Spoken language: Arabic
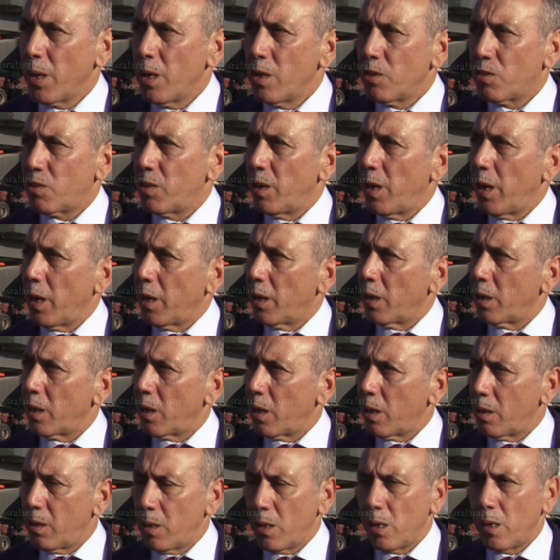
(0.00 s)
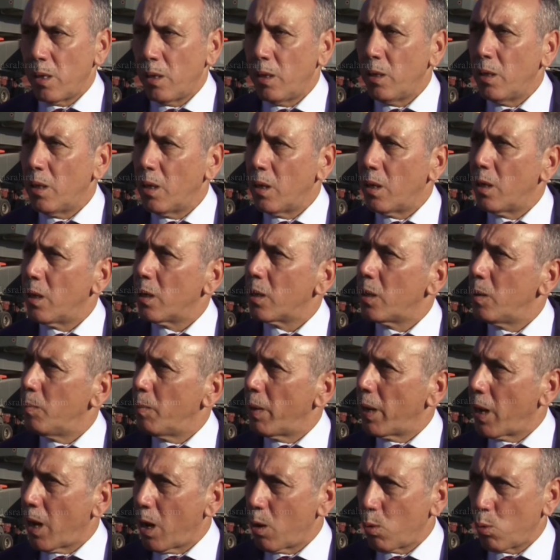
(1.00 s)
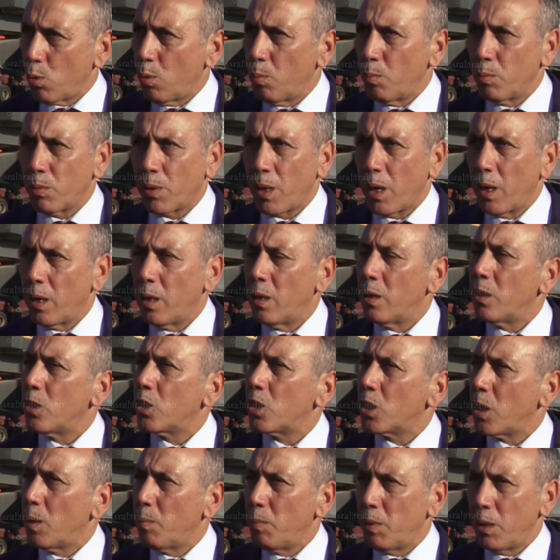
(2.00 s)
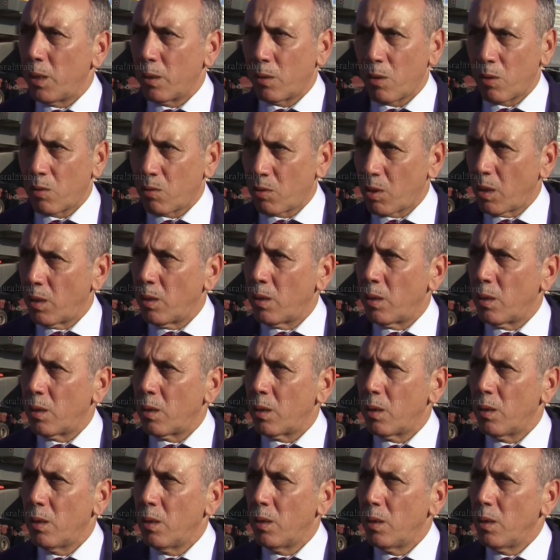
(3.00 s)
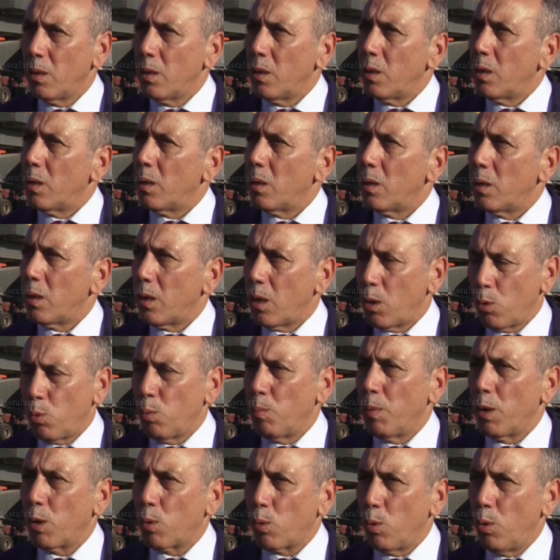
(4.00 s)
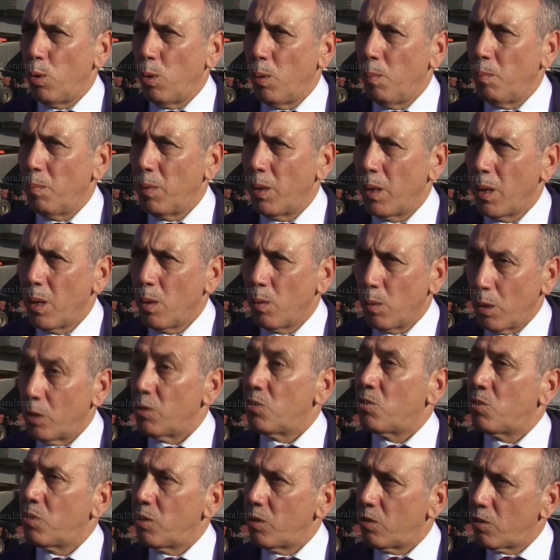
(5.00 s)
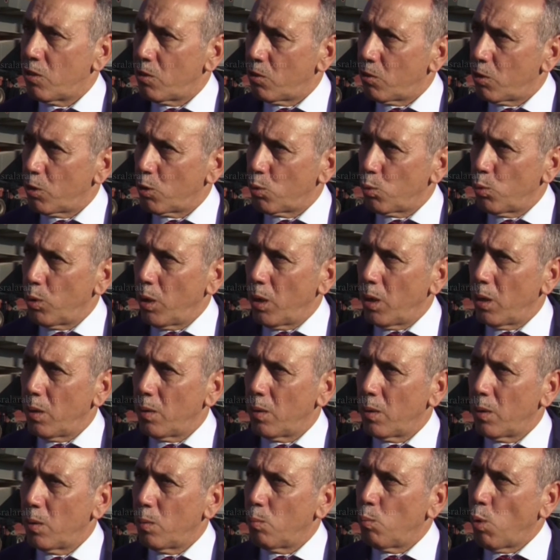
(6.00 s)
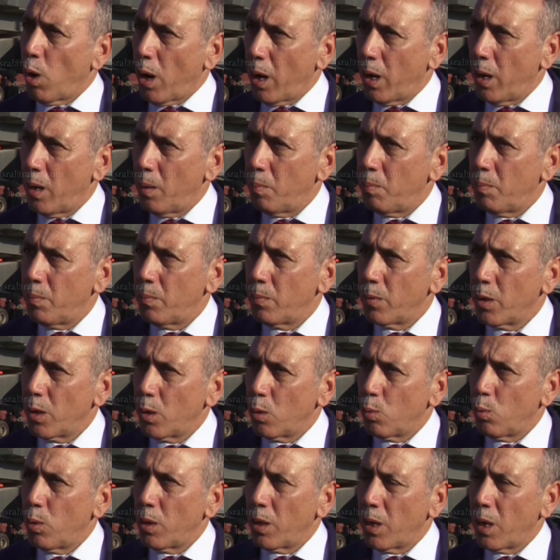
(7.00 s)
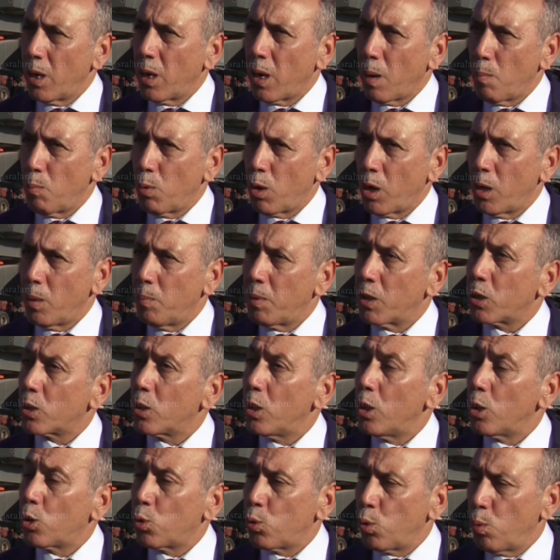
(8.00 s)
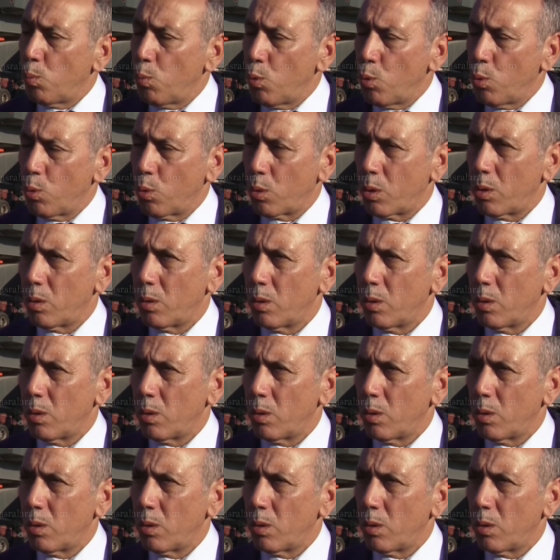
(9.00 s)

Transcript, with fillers: صناعيه غذائيه كما الحلقوم نتاعنا الشاميه تتصدر آه، هذوما الكل هم زيت الزيتونه معلب وهذا نعمل عليه برشا التمور